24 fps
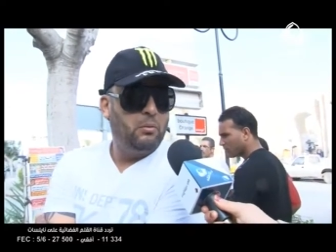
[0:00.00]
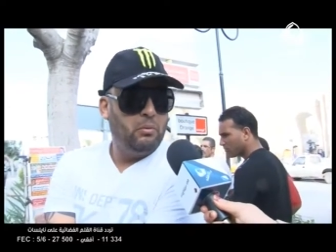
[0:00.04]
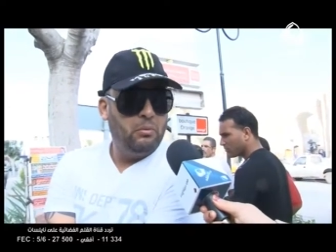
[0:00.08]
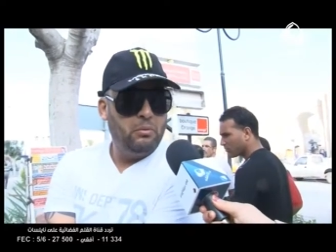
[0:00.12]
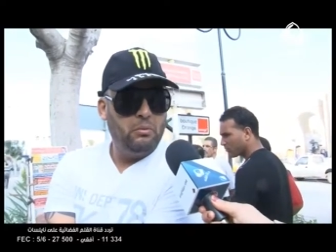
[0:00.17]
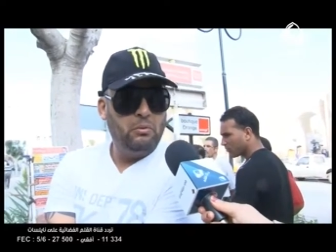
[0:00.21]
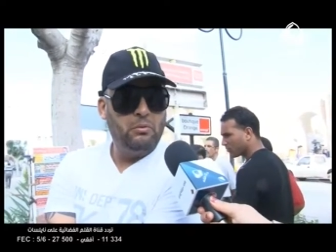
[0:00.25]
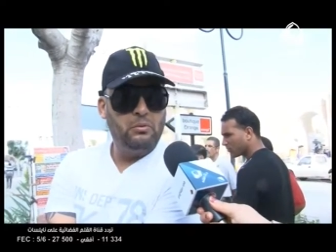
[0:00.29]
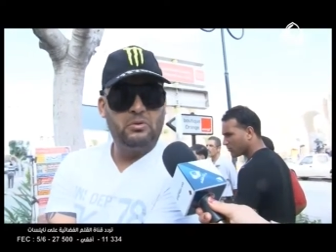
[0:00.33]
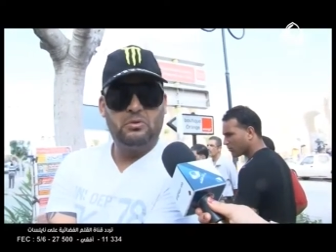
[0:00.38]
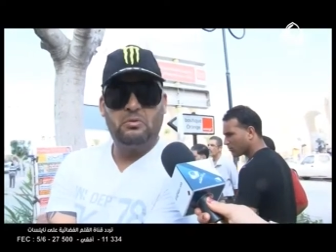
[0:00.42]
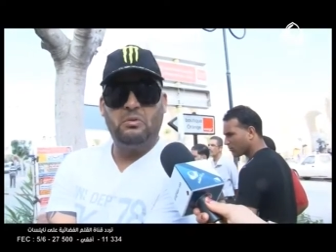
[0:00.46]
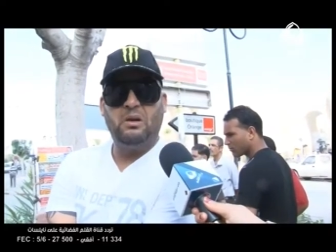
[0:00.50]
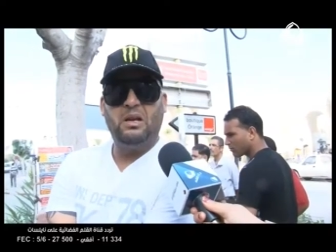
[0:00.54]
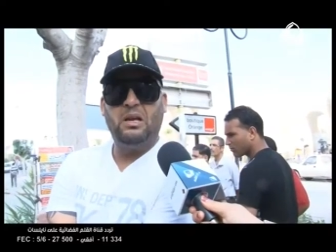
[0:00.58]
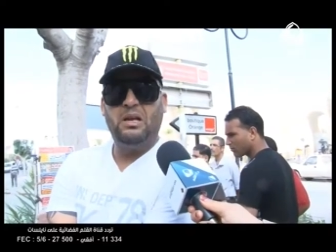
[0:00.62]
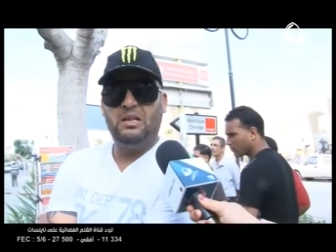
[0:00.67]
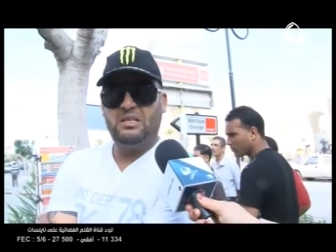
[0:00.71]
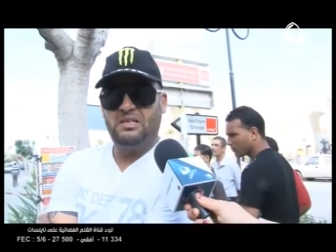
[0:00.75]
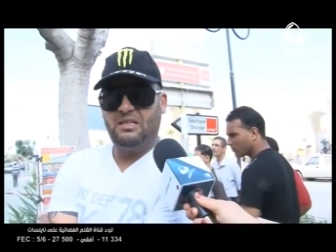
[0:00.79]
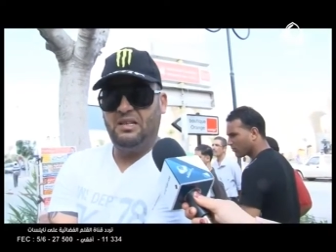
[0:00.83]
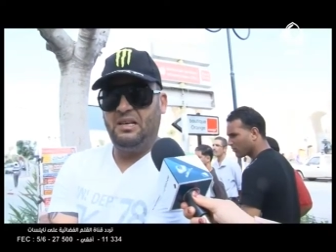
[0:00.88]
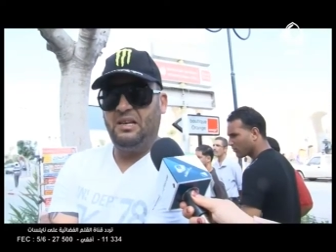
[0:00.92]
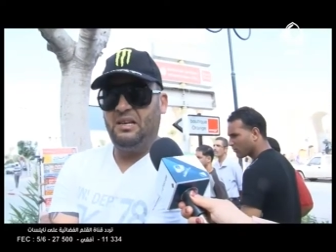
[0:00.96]

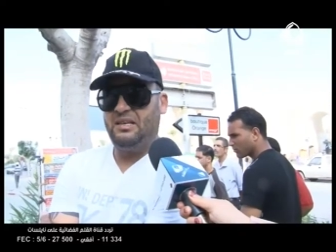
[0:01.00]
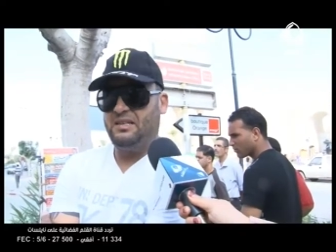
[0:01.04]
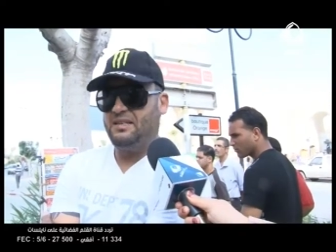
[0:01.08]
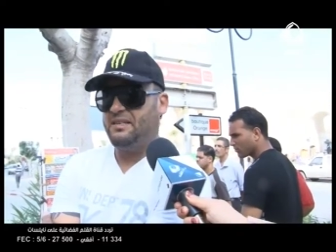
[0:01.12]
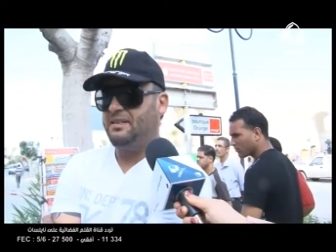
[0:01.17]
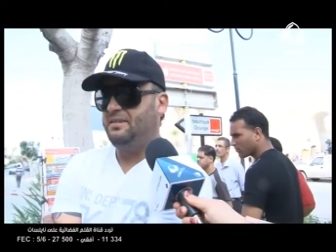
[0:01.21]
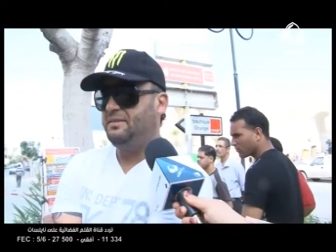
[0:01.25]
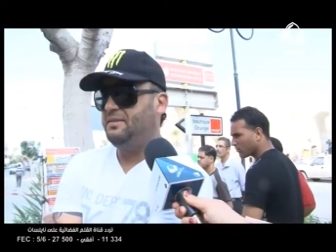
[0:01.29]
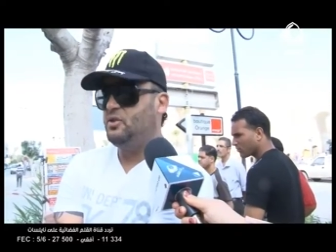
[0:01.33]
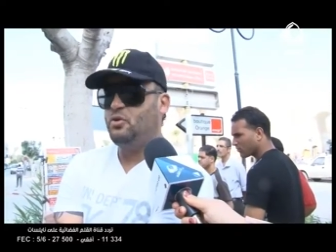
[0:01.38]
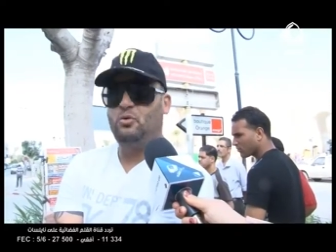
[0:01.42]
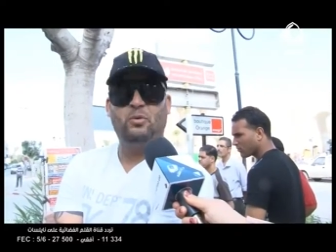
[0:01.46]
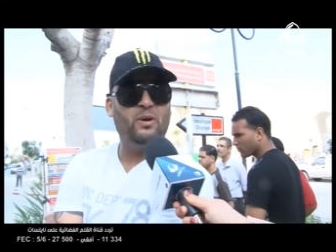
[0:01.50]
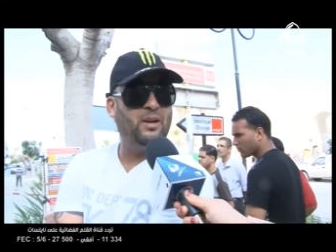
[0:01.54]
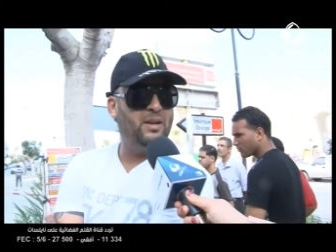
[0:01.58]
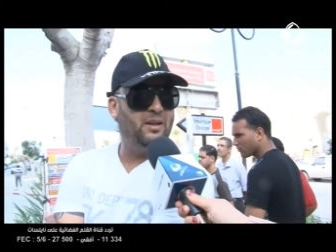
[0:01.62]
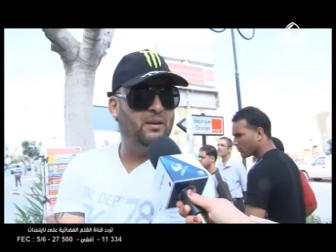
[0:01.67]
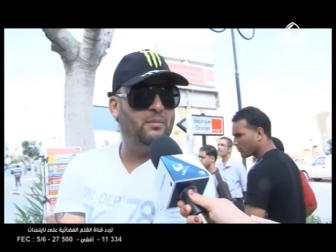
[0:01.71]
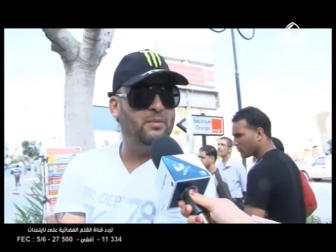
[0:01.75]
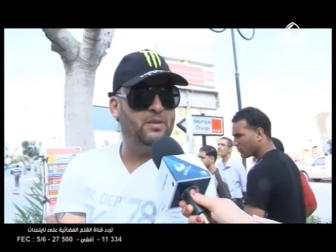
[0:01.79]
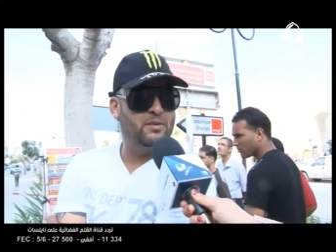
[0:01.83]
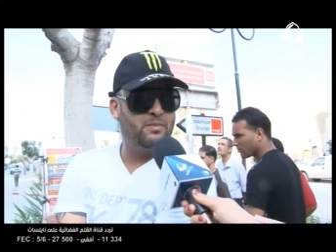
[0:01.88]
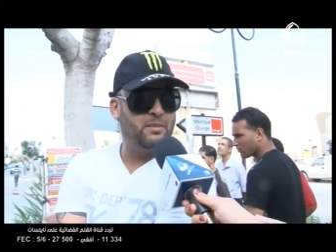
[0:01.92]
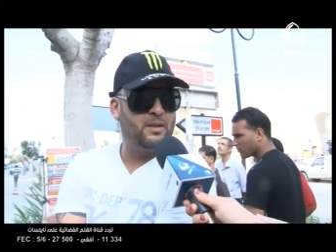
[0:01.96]
وشويه سياسه
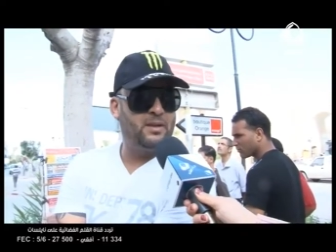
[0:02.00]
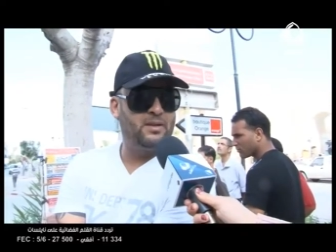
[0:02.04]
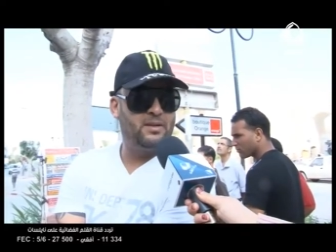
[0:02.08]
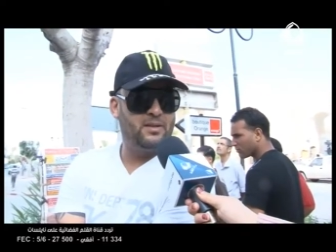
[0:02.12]
شويه مش